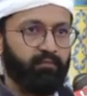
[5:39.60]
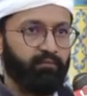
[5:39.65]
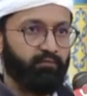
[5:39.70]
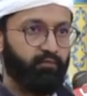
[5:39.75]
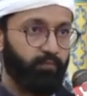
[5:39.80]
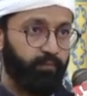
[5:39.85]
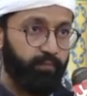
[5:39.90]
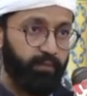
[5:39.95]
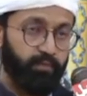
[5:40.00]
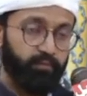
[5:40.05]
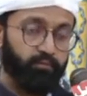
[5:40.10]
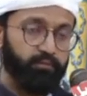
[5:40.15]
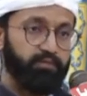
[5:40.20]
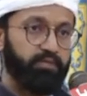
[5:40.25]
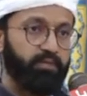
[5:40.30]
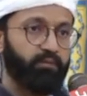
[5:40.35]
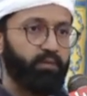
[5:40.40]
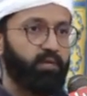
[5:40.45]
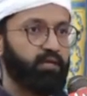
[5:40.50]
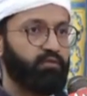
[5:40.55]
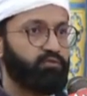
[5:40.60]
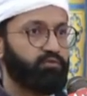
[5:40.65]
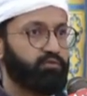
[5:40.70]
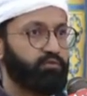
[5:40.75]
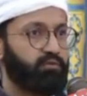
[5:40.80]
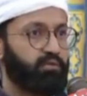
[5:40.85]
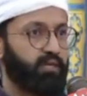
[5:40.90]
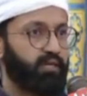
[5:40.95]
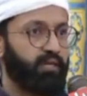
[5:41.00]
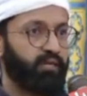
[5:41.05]
तो फिर मुझे महसूस
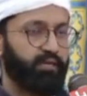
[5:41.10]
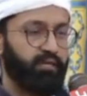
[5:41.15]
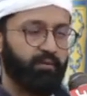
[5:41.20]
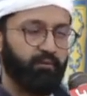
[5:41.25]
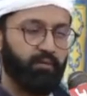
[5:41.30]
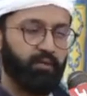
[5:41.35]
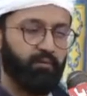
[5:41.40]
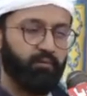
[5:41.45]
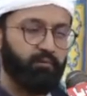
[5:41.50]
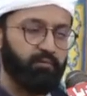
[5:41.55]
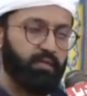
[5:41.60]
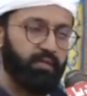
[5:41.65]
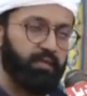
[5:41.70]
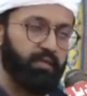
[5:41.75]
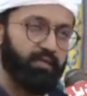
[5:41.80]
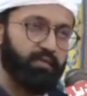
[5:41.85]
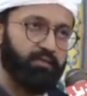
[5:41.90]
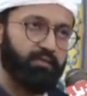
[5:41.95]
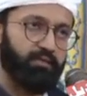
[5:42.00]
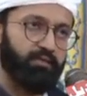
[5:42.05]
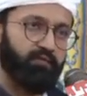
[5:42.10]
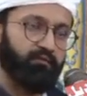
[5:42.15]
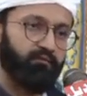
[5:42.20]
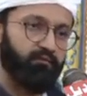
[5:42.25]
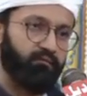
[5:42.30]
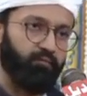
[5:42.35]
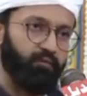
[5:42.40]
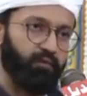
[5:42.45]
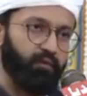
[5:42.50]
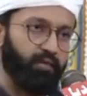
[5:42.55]
होता है कि मैं खुदा की
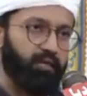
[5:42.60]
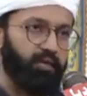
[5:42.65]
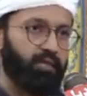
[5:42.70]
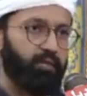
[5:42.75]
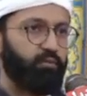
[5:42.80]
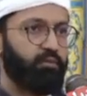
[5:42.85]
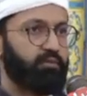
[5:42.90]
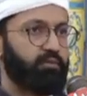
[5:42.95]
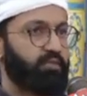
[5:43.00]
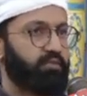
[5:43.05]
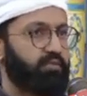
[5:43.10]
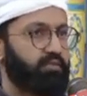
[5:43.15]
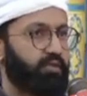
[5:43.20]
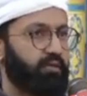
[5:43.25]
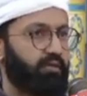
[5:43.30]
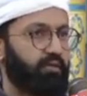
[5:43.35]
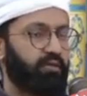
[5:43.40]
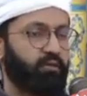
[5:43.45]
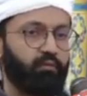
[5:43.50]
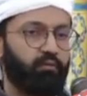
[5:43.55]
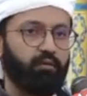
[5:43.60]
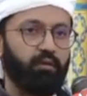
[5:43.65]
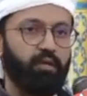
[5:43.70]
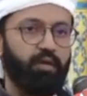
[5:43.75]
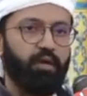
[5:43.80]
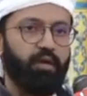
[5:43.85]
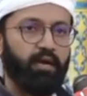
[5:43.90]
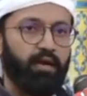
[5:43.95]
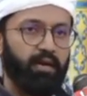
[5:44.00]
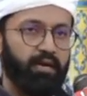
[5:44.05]
तरफ और करीब होता जा रहा हूँ
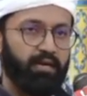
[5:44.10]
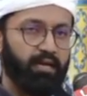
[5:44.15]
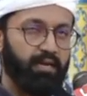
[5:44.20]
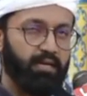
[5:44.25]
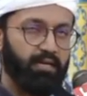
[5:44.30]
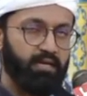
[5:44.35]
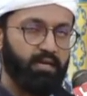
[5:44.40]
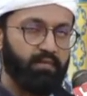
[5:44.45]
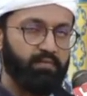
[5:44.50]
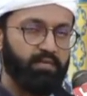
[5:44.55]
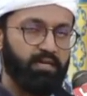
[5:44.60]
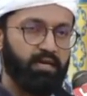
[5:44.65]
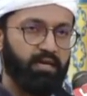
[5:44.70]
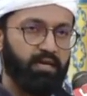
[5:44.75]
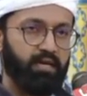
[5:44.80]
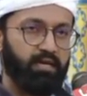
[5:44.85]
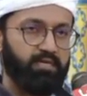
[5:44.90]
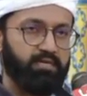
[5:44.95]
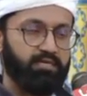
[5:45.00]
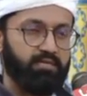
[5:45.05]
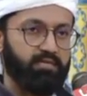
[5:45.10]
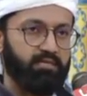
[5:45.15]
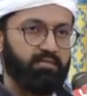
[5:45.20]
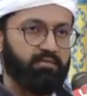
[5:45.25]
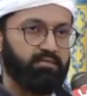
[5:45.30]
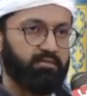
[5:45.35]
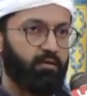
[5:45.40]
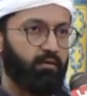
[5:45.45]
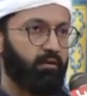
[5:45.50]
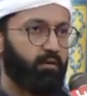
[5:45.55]
आका नामदार हज़रत
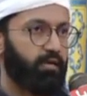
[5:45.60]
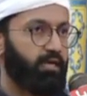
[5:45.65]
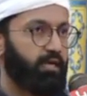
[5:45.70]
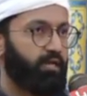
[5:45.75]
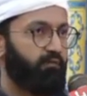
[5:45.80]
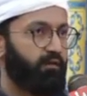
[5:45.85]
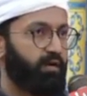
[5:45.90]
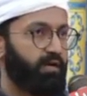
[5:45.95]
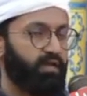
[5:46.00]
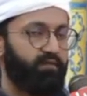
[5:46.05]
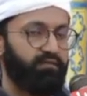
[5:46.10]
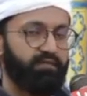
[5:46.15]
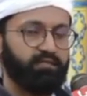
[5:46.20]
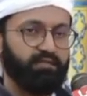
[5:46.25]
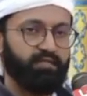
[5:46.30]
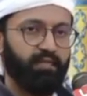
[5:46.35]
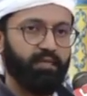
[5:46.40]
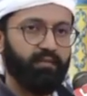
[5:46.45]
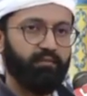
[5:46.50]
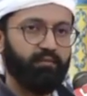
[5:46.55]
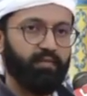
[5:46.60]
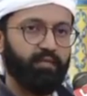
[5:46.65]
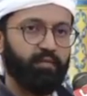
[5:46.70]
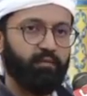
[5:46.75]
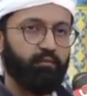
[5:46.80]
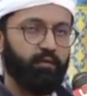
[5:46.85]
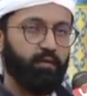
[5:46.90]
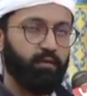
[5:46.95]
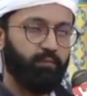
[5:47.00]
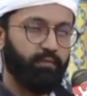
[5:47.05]
सल्ला वसलम की
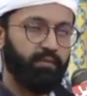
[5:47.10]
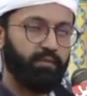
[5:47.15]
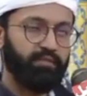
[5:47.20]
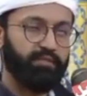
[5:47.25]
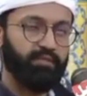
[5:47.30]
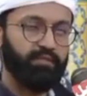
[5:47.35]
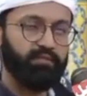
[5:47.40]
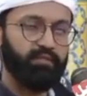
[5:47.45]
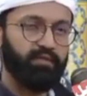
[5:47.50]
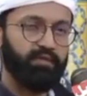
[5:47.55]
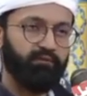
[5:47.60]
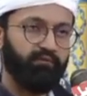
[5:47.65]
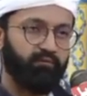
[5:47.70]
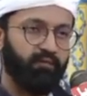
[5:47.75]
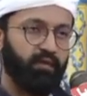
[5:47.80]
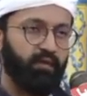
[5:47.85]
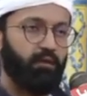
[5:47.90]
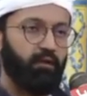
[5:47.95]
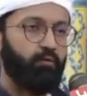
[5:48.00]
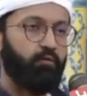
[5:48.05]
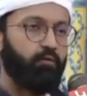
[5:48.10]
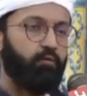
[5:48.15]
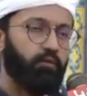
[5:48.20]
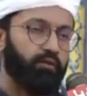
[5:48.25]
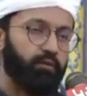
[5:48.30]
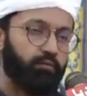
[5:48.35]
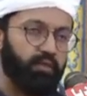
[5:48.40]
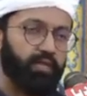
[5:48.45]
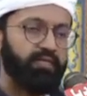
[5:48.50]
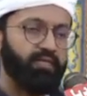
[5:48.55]
मोहब्बत की तरफ
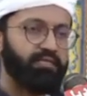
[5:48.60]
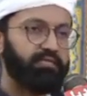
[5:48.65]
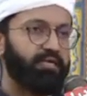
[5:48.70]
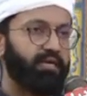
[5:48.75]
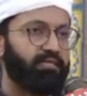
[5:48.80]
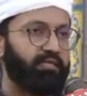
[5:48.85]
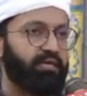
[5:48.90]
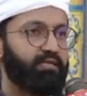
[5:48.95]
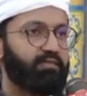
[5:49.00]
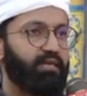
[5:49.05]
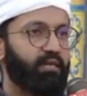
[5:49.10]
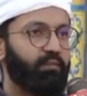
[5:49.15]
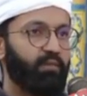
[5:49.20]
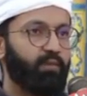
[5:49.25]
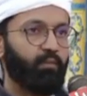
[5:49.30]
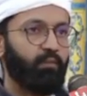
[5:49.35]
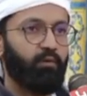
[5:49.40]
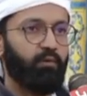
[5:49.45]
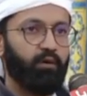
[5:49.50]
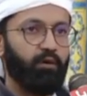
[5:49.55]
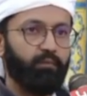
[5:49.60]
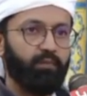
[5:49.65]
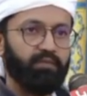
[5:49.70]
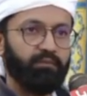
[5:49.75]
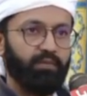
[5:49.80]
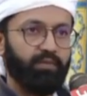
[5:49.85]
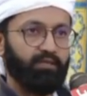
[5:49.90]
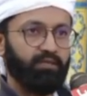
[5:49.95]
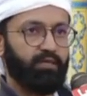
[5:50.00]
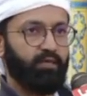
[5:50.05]
और मेरे ज़्यादा दिल में
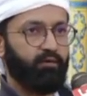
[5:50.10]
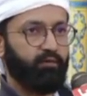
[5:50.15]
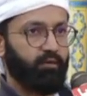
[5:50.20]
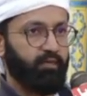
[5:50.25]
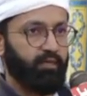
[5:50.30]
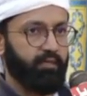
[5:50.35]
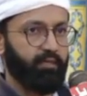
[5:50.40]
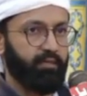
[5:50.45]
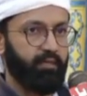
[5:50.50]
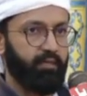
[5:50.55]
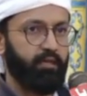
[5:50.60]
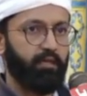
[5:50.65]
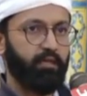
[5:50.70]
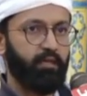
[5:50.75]
मोहब्बत पैदा हो रही है